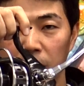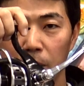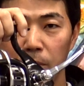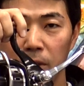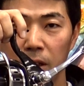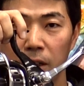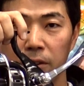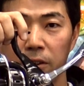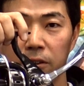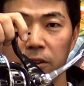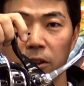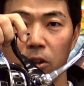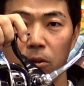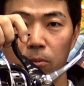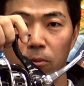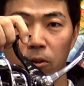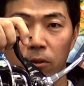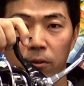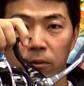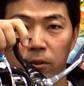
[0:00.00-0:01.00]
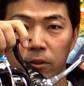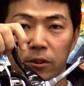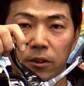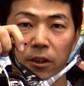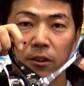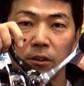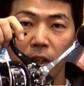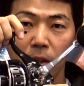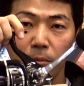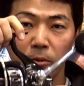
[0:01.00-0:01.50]
代目なんですけども、
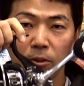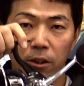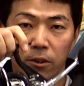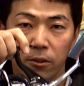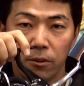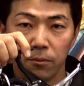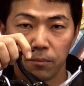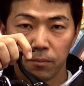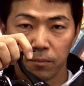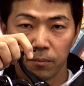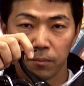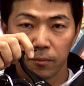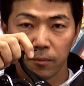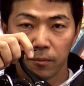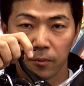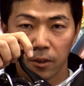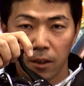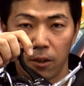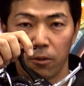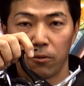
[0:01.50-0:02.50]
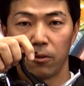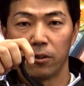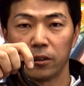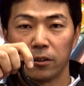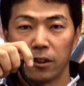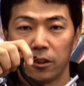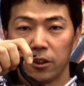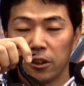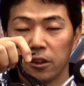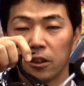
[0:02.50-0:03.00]
先代モデルからので
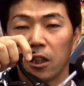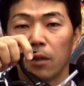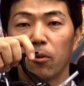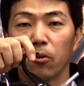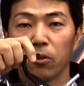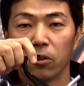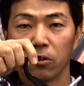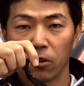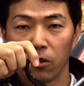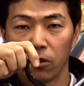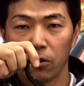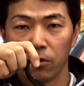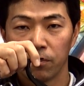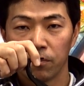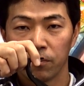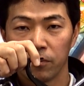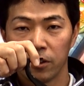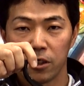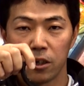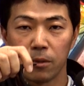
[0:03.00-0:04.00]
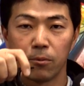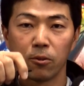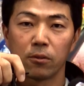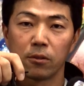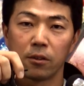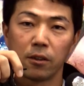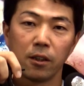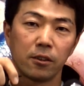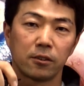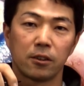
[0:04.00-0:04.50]
すね、進化ポイントに絞っ
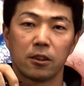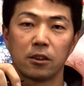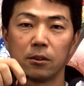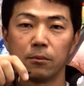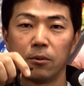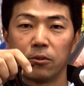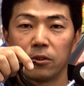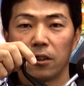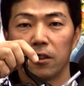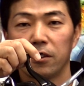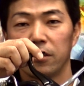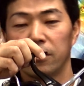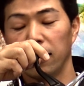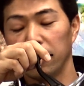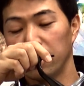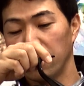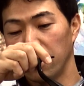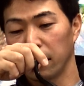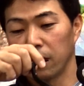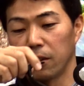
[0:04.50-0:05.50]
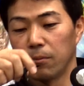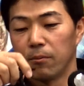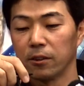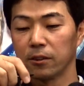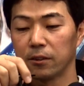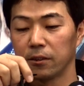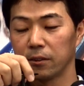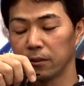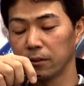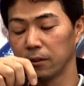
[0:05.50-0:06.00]
て説明をさせていただきま
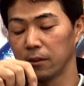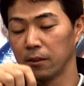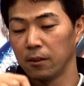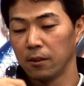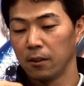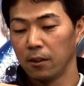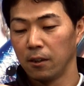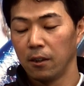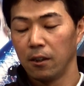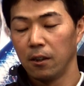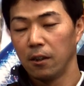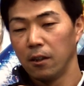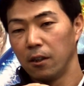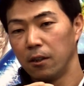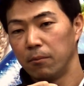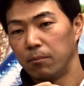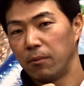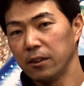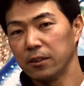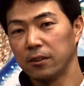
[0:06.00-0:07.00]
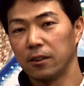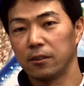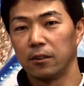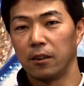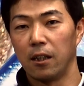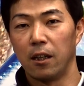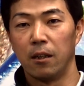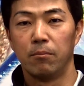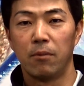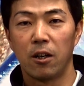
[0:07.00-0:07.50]
す。まずです
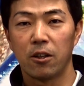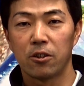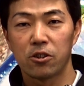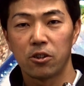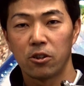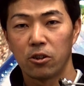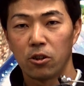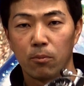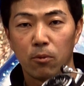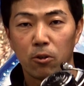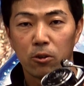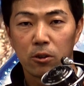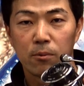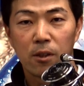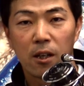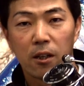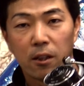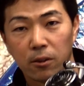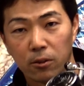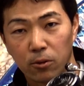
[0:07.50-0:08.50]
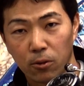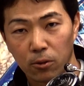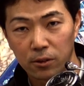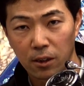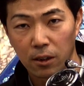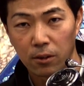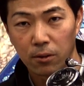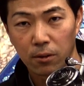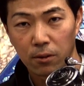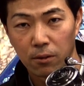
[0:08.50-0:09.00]
ね、マウシールドボールビアリング搭
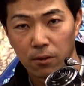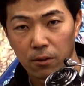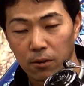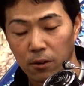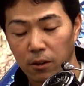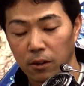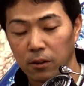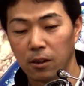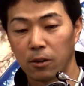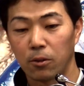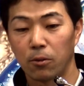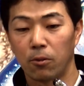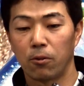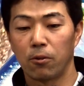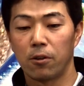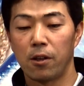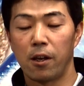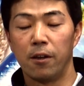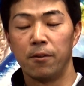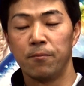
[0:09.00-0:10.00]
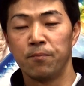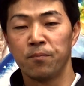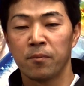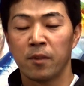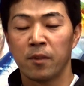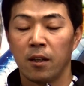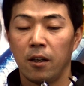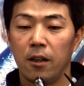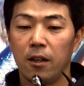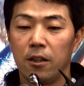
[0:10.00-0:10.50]
載といったところで、
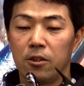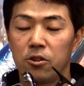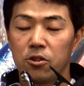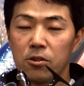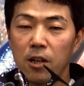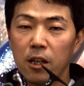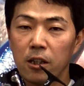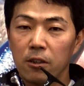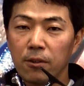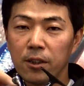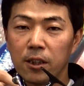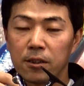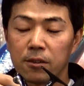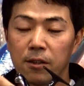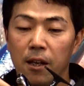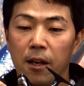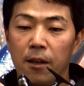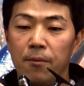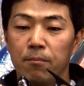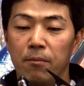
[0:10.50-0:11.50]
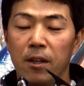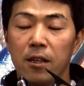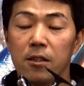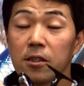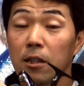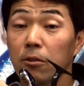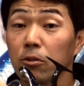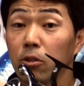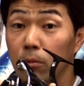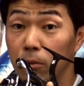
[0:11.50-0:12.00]
えー、従来品はですね、
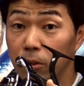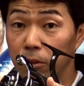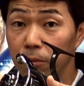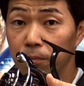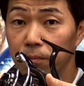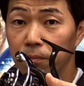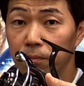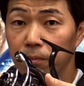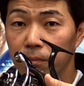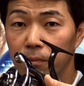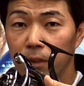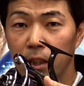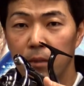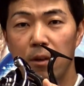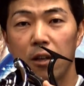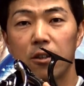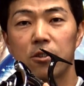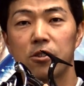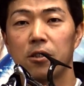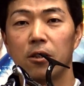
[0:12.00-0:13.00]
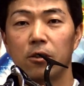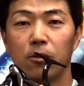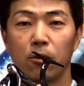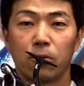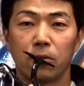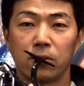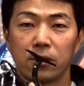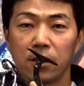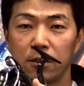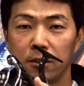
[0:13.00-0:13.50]
メインシャフト部にマグシールドを
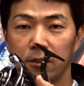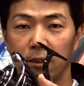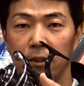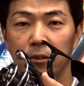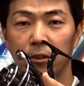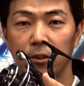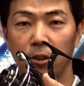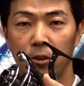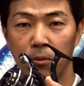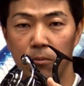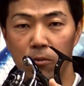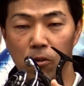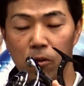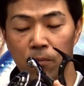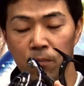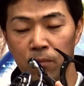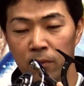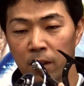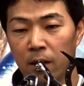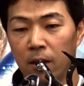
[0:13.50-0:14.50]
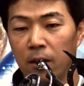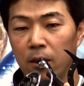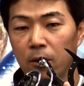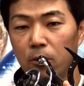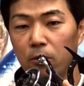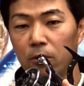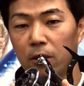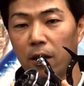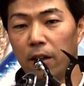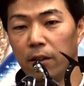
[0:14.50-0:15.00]
搭載してたんですけども、
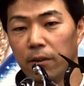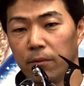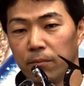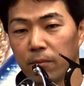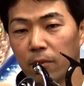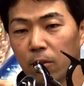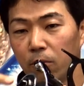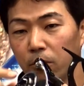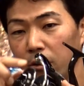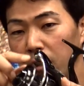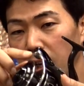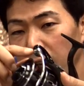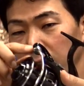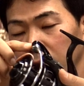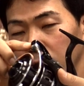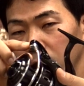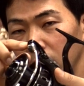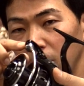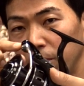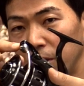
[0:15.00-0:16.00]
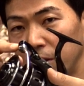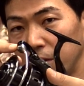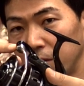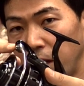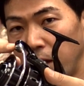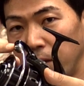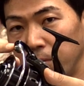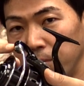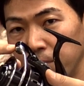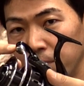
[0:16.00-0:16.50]
今回このラインローラブです
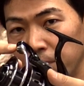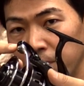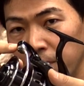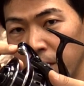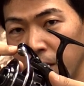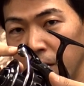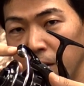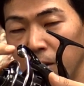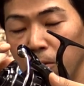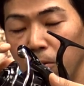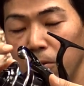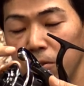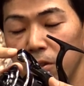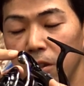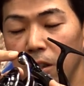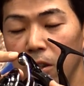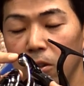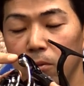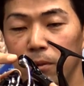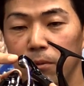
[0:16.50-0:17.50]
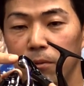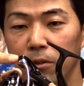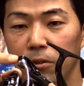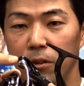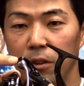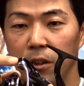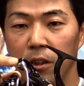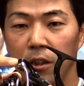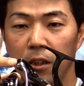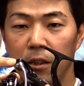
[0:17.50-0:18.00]
ね、こちらの部
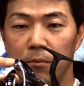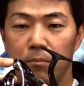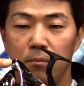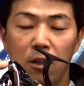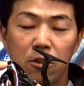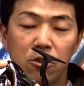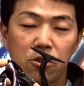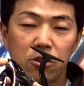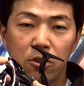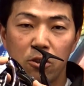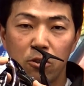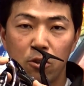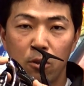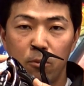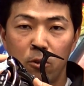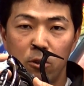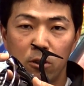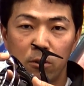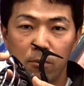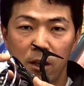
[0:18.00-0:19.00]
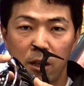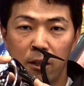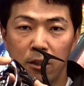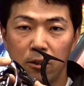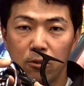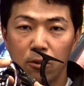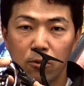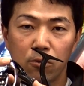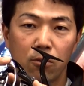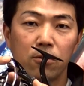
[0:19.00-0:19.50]
分に
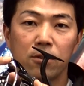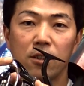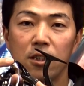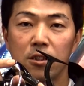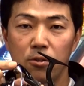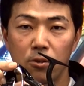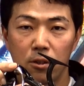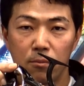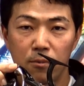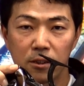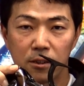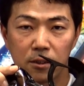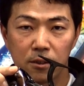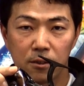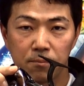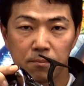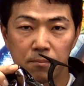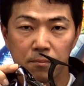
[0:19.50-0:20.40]
マウシールドボールベアリングを搭載しております。